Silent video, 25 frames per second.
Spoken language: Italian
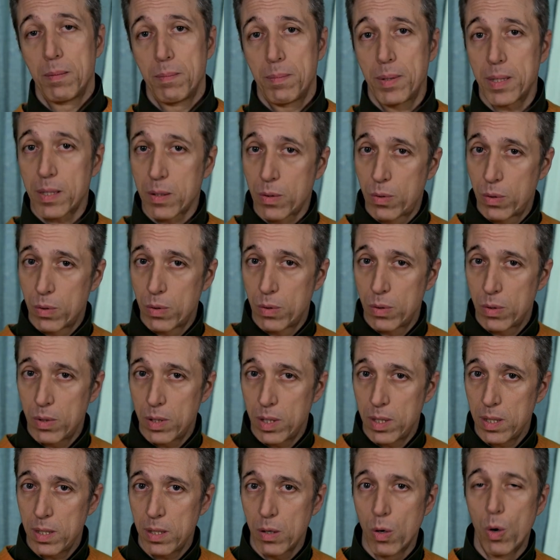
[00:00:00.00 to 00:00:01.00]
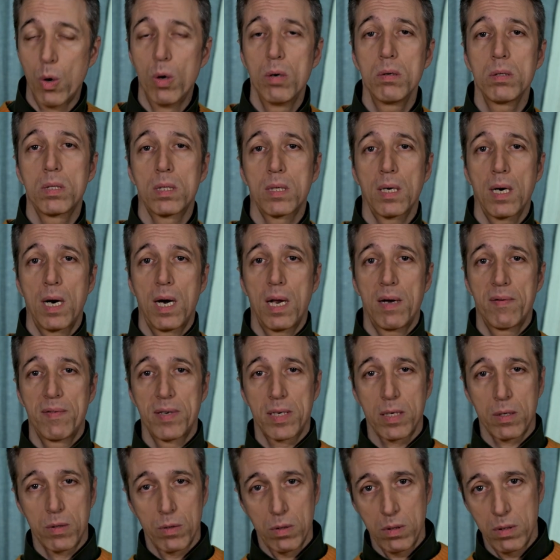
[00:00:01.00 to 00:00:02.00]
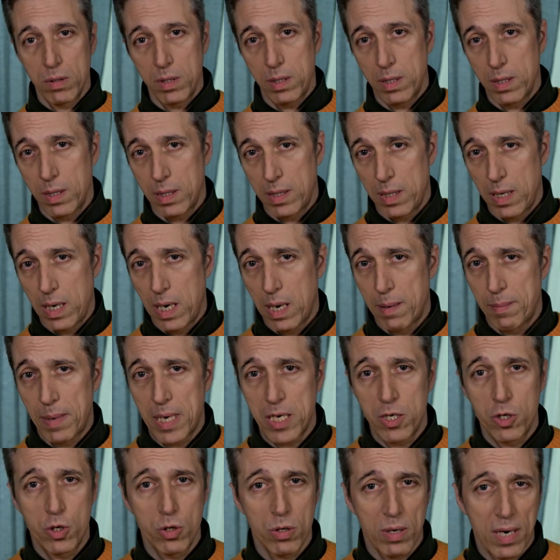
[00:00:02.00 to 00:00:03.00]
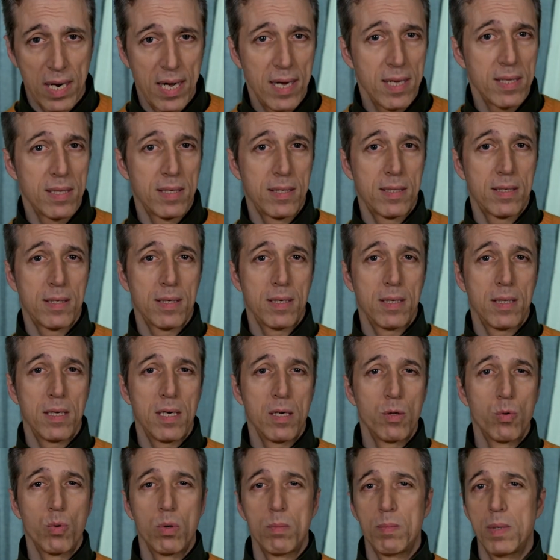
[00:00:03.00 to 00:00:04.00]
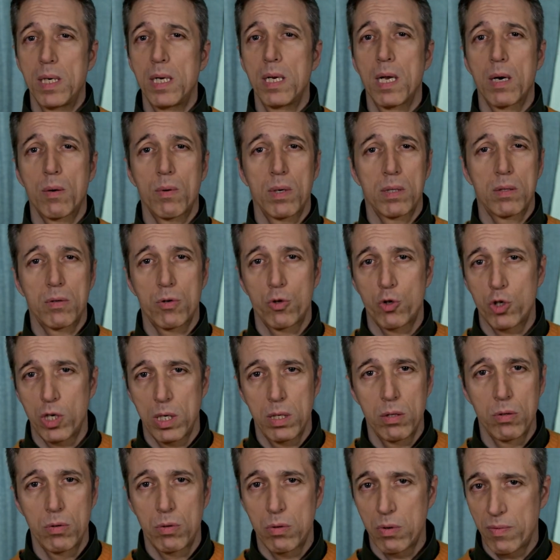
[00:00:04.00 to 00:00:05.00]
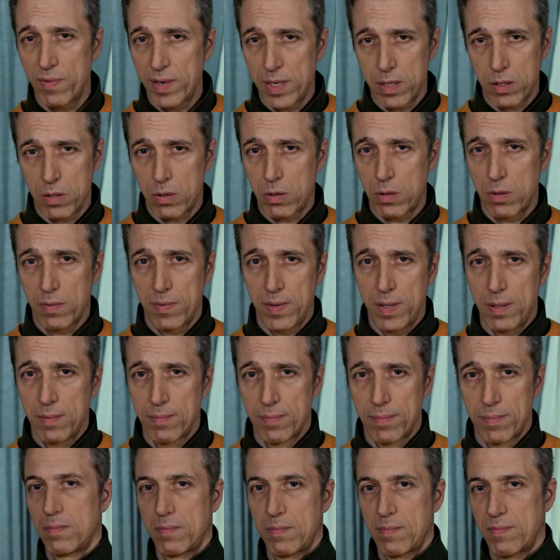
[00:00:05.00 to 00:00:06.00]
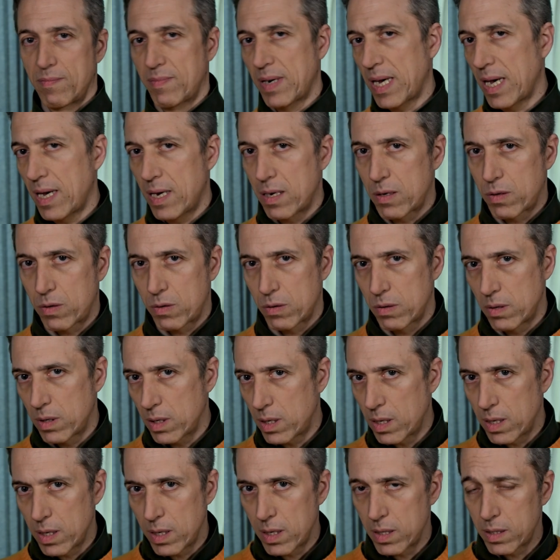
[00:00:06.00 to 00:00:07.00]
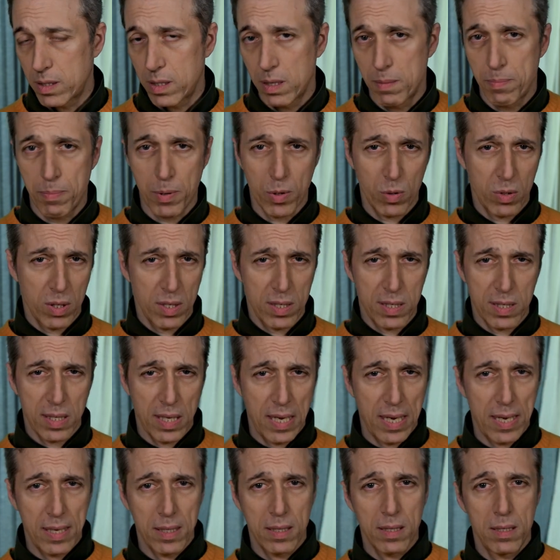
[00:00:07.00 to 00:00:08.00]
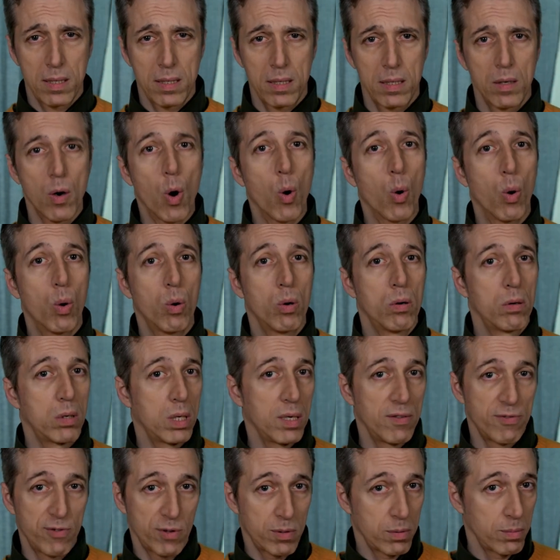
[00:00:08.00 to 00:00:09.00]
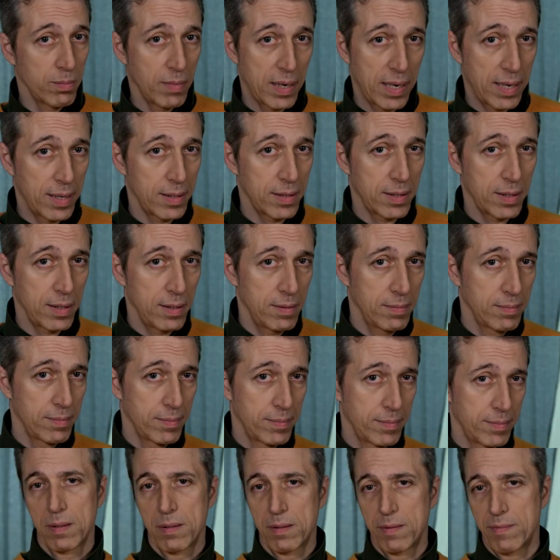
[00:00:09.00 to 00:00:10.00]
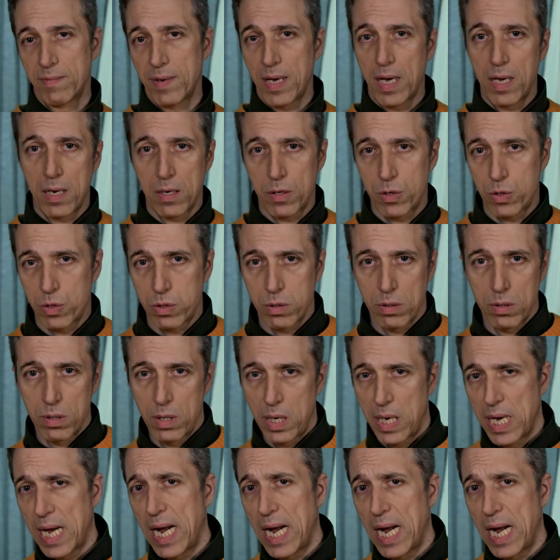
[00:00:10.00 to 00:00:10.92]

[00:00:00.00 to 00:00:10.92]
Per cui, oltre alla vergogna della maggioranza dei 2400 vescovi, verso le chiese protestanti o riformate, verso le